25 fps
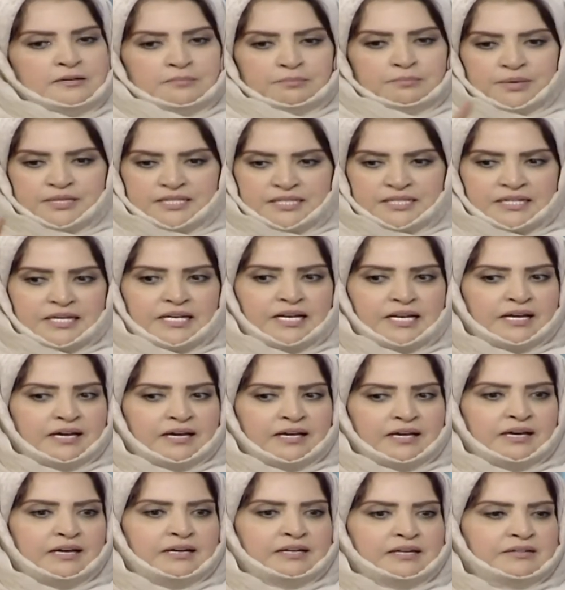بس كل
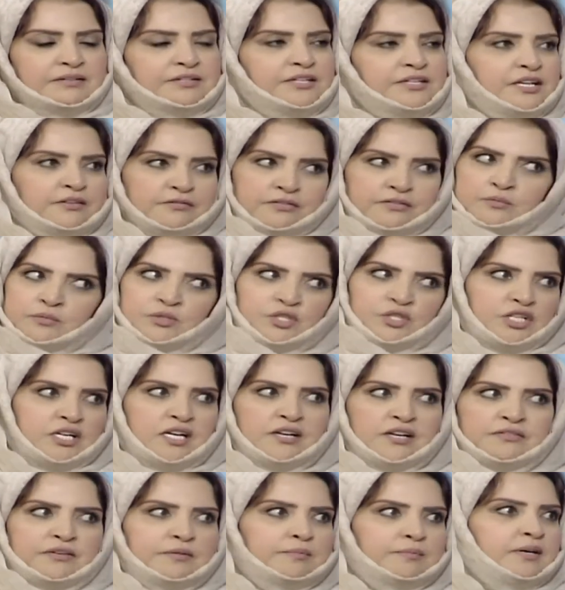خيار عندنا في
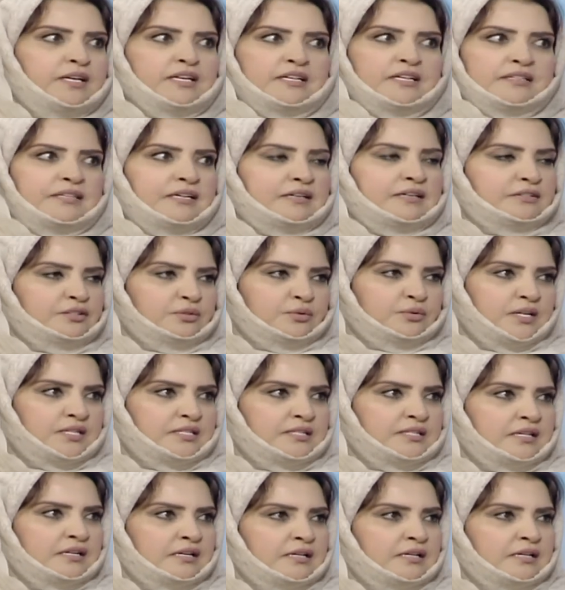مشكله فيه ما نقدر نتواصل